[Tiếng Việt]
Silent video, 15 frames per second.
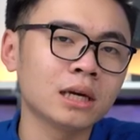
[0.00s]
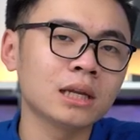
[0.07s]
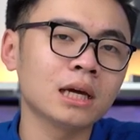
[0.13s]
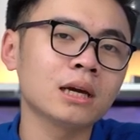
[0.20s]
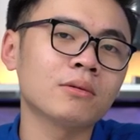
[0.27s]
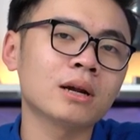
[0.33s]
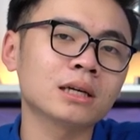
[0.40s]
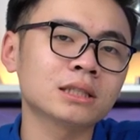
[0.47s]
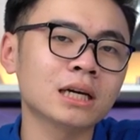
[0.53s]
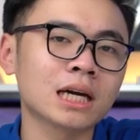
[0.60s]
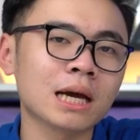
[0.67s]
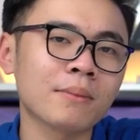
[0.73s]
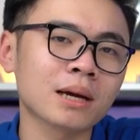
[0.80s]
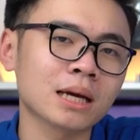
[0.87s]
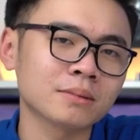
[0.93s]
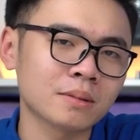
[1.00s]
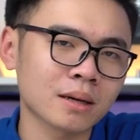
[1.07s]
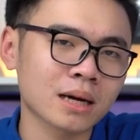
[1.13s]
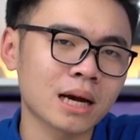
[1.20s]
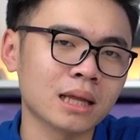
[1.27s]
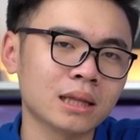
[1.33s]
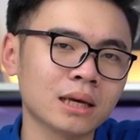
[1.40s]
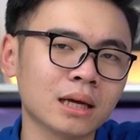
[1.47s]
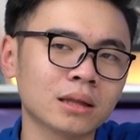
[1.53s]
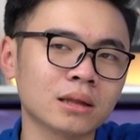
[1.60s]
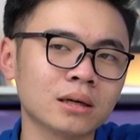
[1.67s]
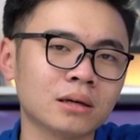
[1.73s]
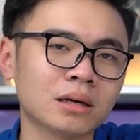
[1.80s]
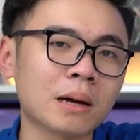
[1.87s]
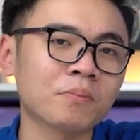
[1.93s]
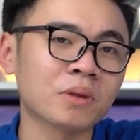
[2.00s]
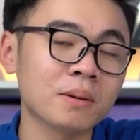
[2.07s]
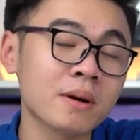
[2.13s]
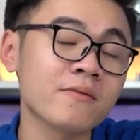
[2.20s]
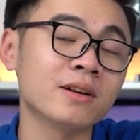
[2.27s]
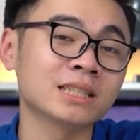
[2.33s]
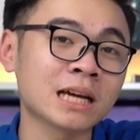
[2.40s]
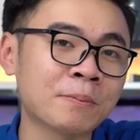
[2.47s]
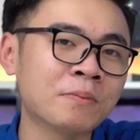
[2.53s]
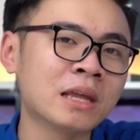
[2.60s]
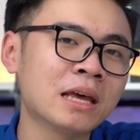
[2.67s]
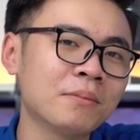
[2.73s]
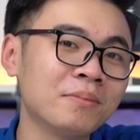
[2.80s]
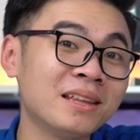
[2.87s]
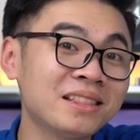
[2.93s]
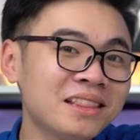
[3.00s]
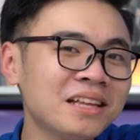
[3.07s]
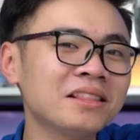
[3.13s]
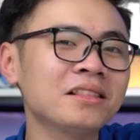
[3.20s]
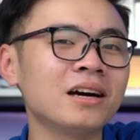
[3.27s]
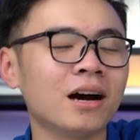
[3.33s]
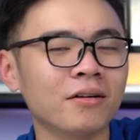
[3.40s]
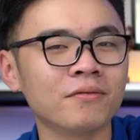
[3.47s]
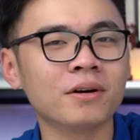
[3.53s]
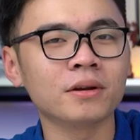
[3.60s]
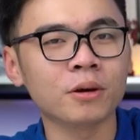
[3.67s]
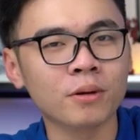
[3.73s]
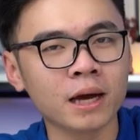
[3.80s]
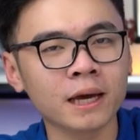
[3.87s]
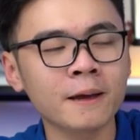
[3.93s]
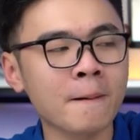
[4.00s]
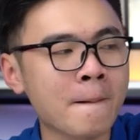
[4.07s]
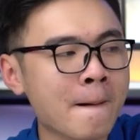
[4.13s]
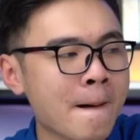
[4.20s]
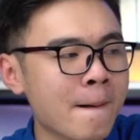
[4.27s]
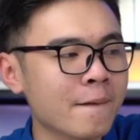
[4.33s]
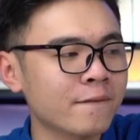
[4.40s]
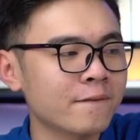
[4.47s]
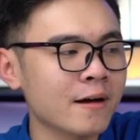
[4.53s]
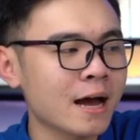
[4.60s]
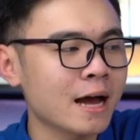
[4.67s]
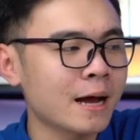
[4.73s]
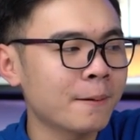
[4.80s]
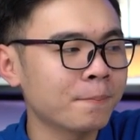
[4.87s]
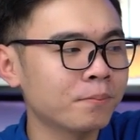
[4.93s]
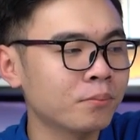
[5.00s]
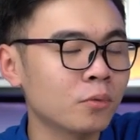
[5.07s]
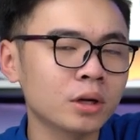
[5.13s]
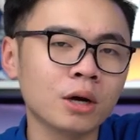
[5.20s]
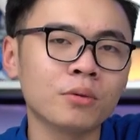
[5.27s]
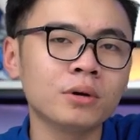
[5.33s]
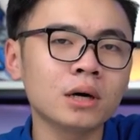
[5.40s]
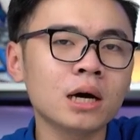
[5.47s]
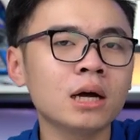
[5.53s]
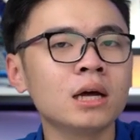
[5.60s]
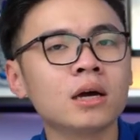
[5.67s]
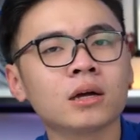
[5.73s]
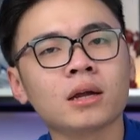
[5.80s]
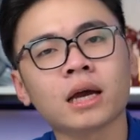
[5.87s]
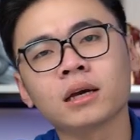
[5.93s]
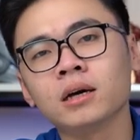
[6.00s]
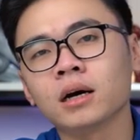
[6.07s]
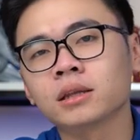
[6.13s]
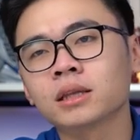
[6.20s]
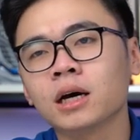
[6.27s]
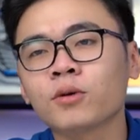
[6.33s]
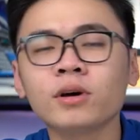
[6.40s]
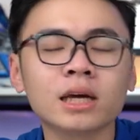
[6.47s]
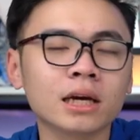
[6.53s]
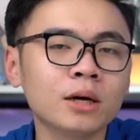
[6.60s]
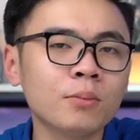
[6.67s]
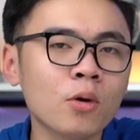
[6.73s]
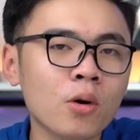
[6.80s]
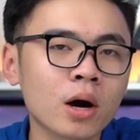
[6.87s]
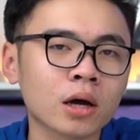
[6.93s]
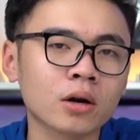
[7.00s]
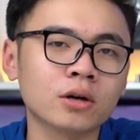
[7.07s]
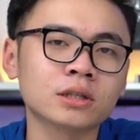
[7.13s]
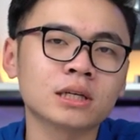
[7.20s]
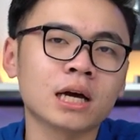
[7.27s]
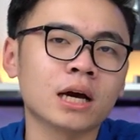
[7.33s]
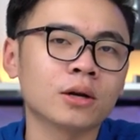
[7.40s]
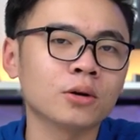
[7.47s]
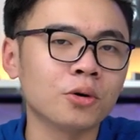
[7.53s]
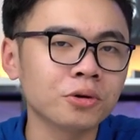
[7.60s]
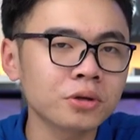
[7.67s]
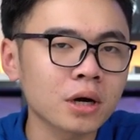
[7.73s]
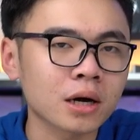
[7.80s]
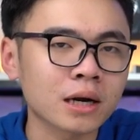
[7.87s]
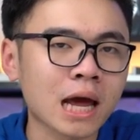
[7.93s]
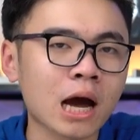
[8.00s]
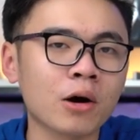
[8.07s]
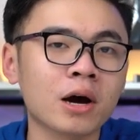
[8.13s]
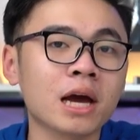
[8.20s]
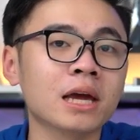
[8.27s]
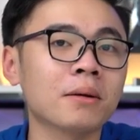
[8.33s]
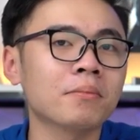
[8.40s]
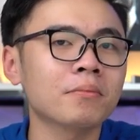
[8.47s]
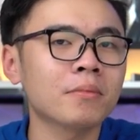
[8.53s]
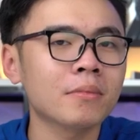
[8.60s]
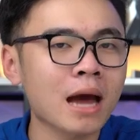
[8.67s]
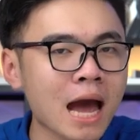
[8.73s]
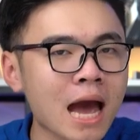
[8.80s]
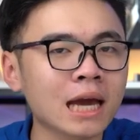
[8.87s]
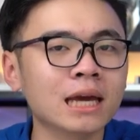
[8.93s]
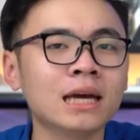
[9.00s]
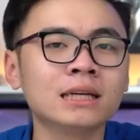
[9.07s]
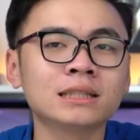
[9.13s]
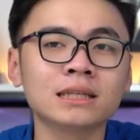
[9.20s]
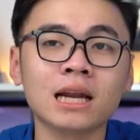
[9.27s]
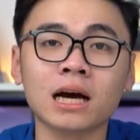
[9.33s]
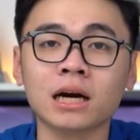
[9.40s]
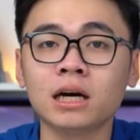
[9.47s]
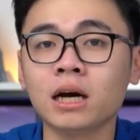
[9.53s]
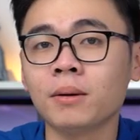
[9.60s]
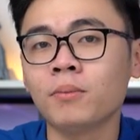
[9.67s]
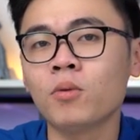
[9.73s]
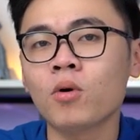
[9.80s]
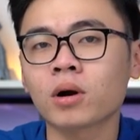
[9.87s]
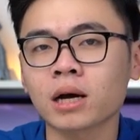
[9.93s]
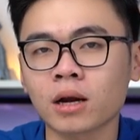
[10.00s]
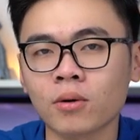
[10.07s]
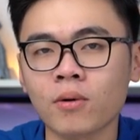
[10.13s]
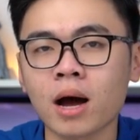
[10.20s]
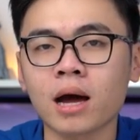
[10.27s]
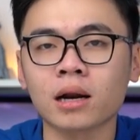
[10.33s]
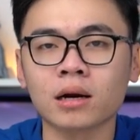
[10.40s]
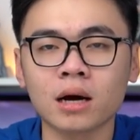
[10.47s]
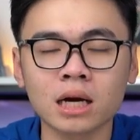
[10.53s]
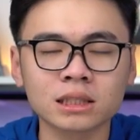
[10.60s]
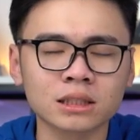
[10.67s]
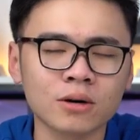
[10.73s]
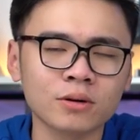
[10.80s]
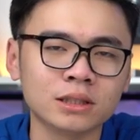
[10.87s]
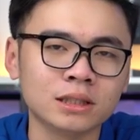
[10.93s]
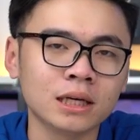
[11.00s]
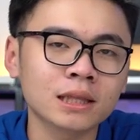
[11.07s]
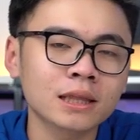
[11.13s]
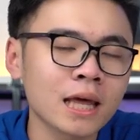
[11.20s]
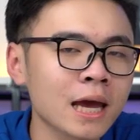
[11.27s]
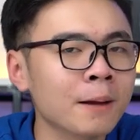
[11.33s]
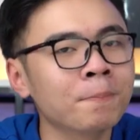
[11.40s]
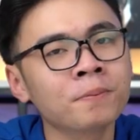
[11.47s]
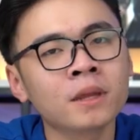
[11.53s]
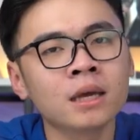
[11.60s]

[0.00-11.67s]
khi đấy hiệu năng chơi game anh em sẽ cải thiện từ năm tới mười phần trăm. Mình tin tưởng vào điều đấy. Và một điều nữa ảnh hưởng tới quyết định mua, đó chính là đối tượng nào hay ai sẽ là người mua card đồ họa R X sáu chín không không X T.